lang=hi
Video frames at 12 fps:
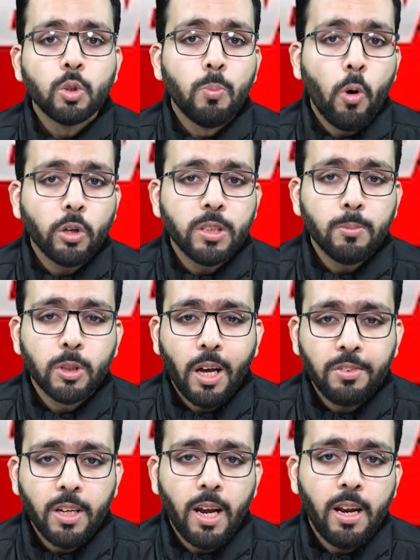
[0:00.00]
स्मोक से
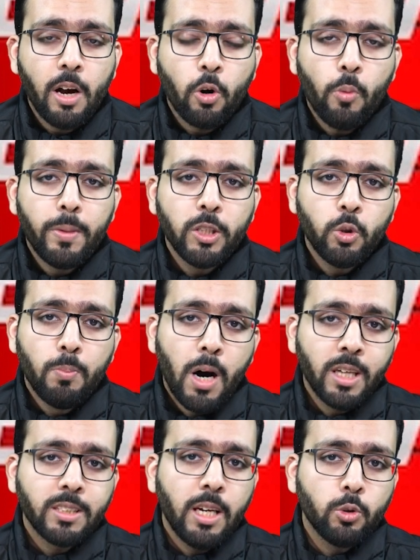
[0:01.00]
मुतासर इलाकों में जो
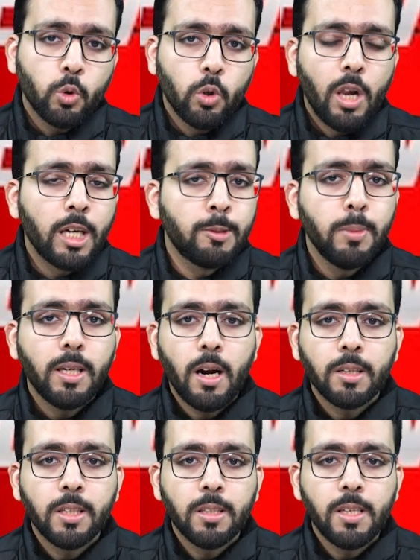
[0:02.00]
मास्क है उसको लाजमी
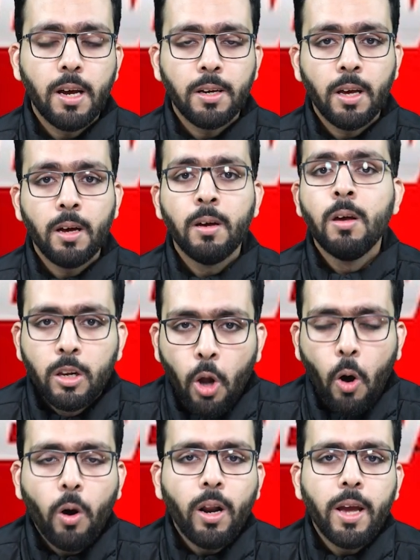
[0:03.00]
करार दे दिया गया
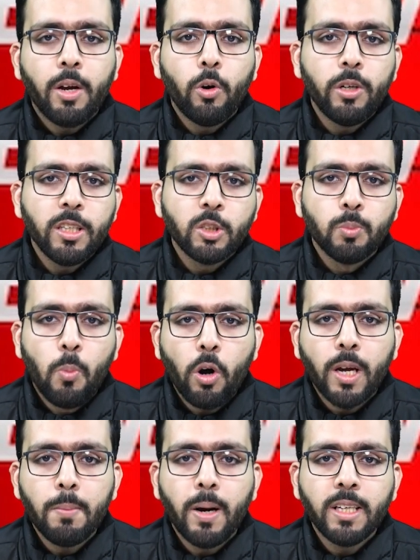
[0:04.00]
लाहौर हाईकोर्ट ने
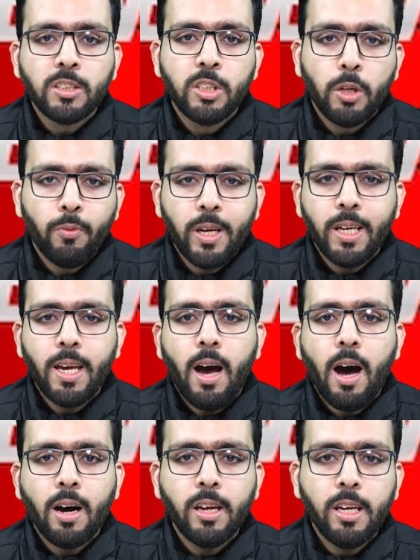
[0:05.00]
स्मोक के बाईस जनवरी के
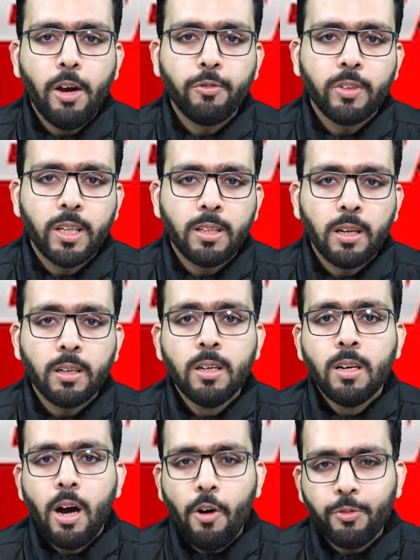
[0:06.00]
आखिरी हफ्ते तक
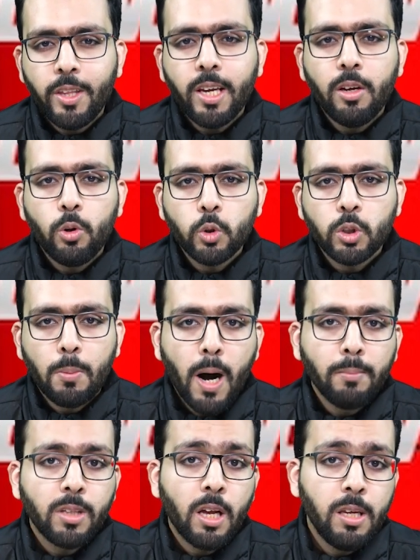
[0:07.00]
हफ्ते के रोज़
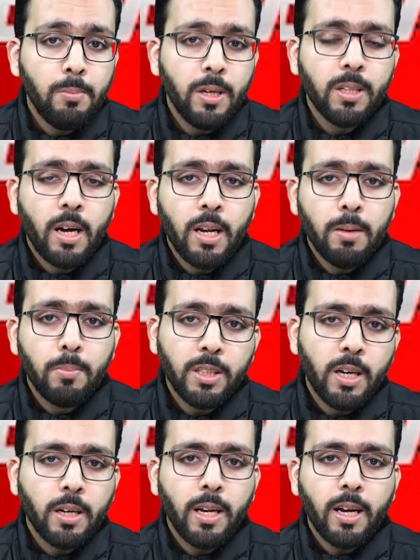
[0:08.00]
तमाम तालीमी इदारे
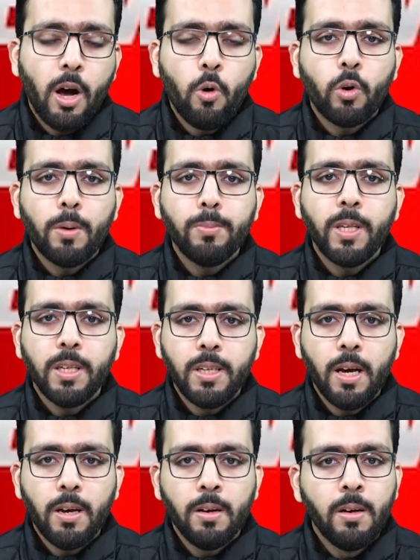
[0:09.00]
बंद रखने का हुक्म दे
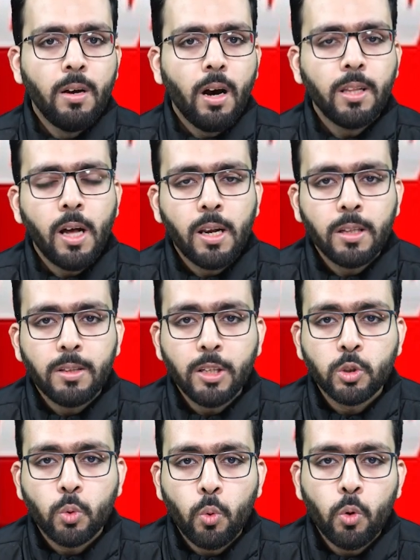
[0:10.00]
दिया है अदालत
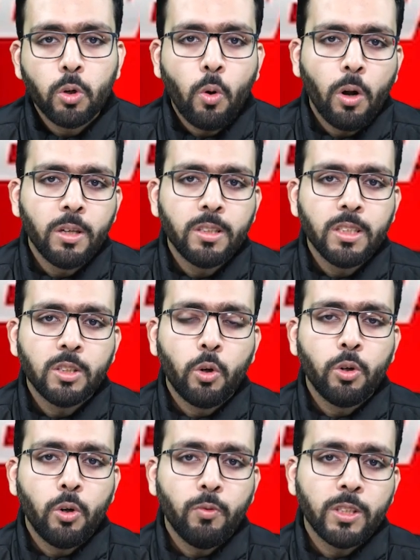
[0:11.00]
ने स्कूल कॉलेज
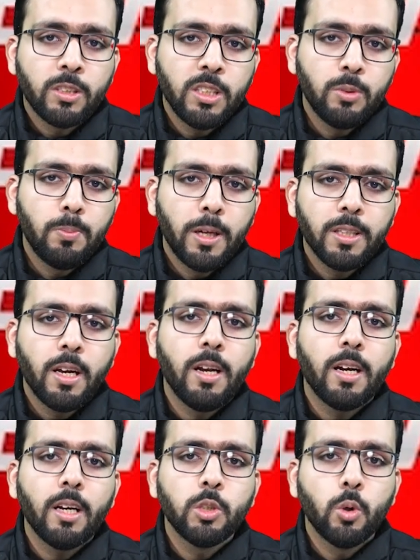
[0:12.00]
और यूनिवर्सिटीज़ बंद
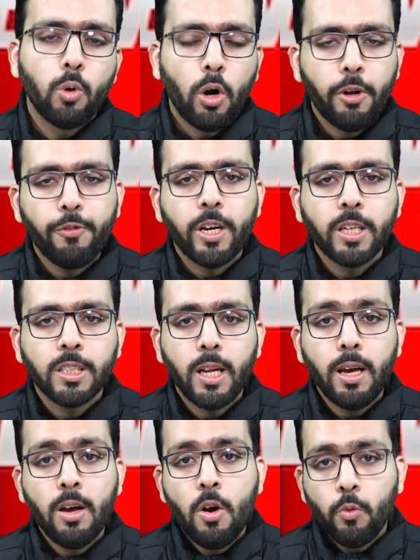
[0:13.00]
करने का जो नोटिफिकेशन
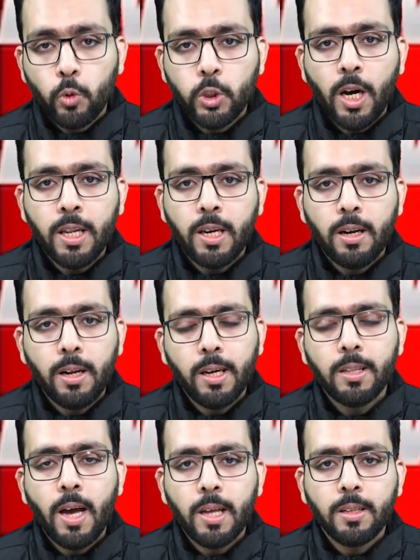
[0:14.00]
है वो जारी करने की
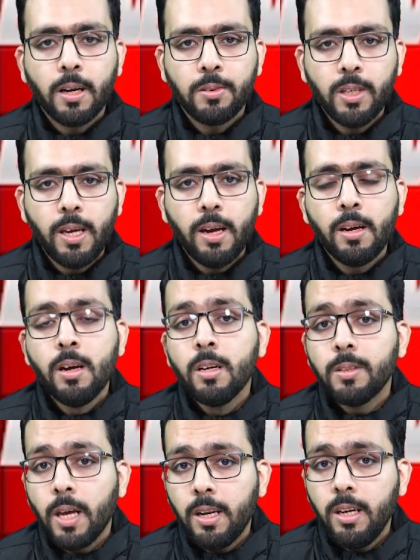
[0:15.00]
हिदायत कर दी है
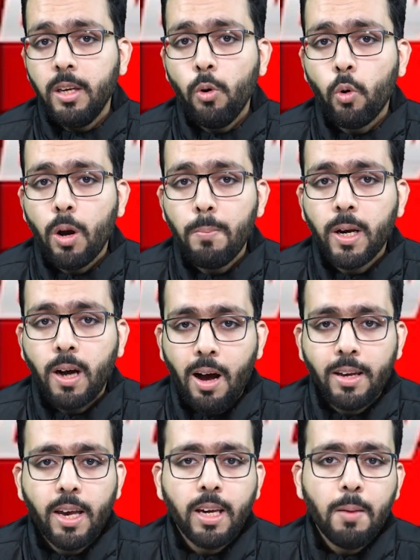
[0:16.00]
तहरीरी हुक्म में
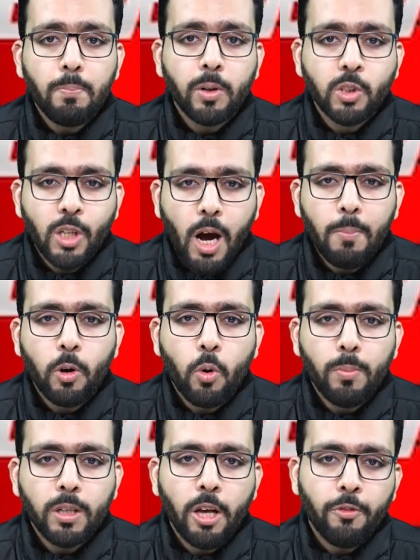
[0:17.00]
कहा गया कि पंजाब
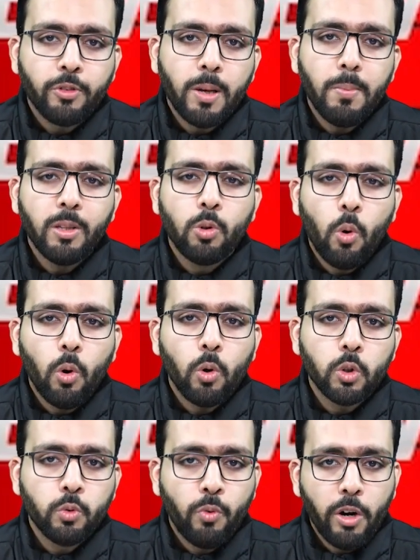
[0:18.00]
हुकूमत हफ्ते में दो
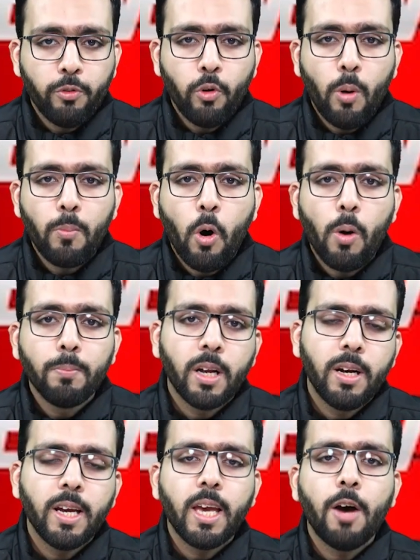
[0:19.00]
रोज़ वर्क फ्राम होम
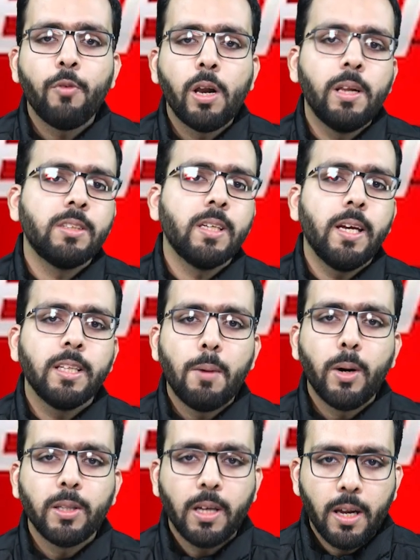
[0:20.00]
करने के हवाले से
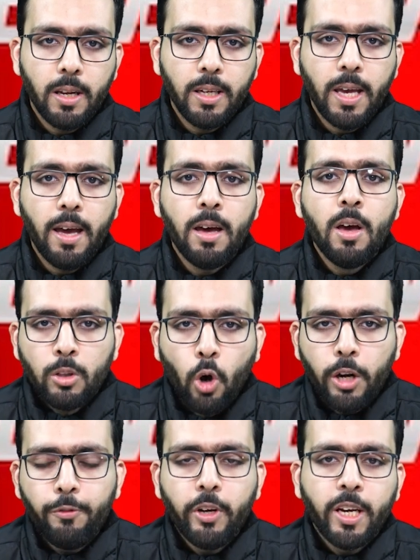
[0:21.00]
इकदाम कर रही है
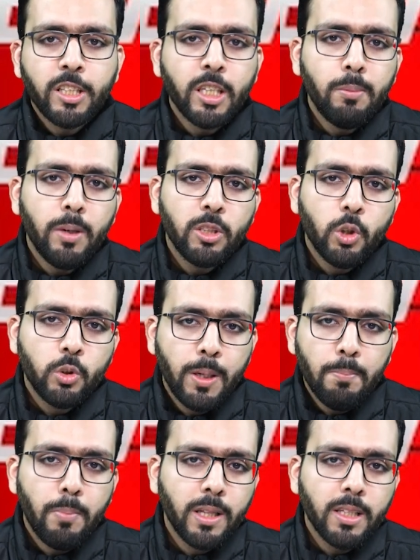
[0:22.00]
नोटिफिकेशन में जो
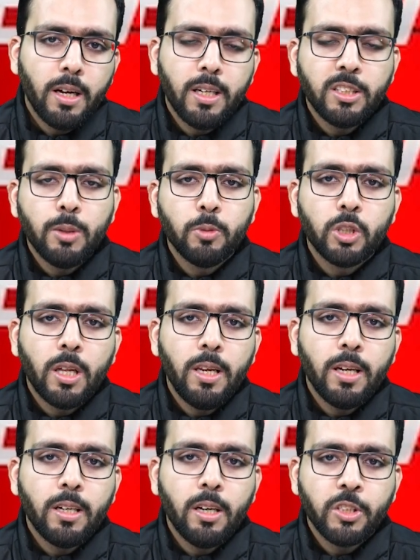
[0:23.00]
जिम बंद करने से
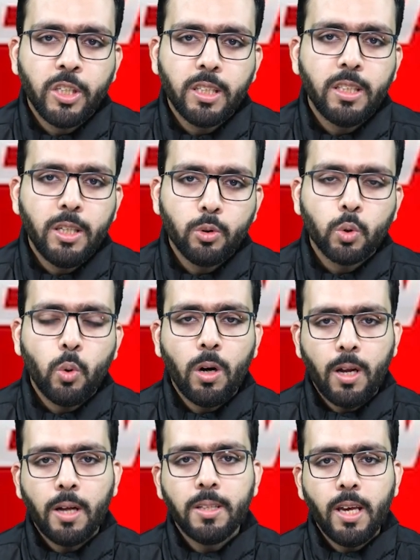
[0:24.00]
मुतल शिक थी उसको
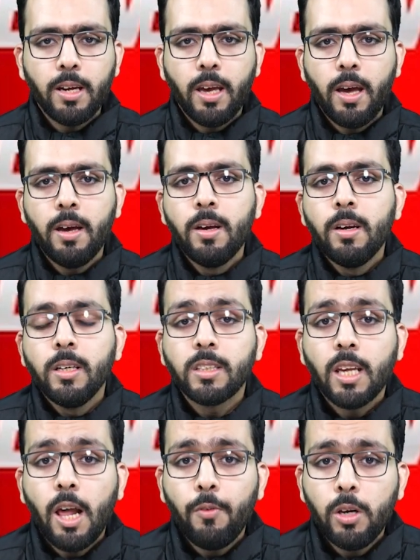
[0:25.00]
हटा दिया गया है
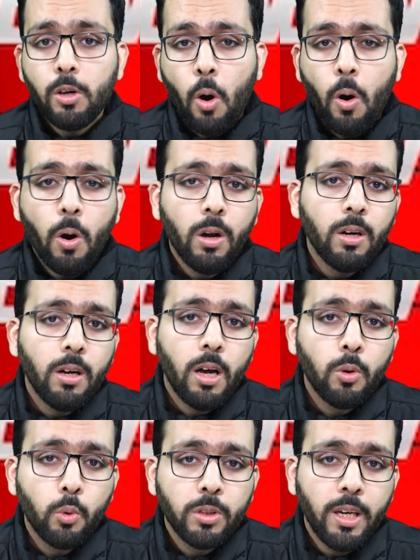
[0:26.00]
इसके अलावा लाहौर
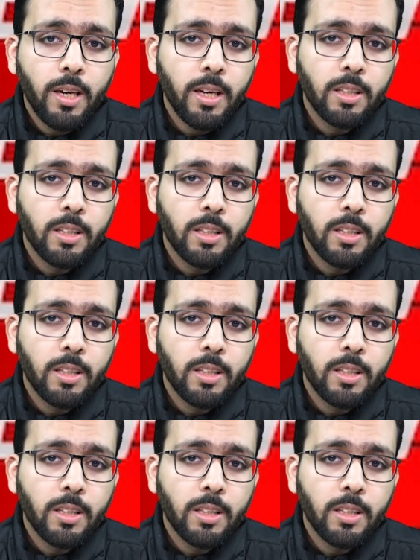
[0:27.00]
आलूदगी के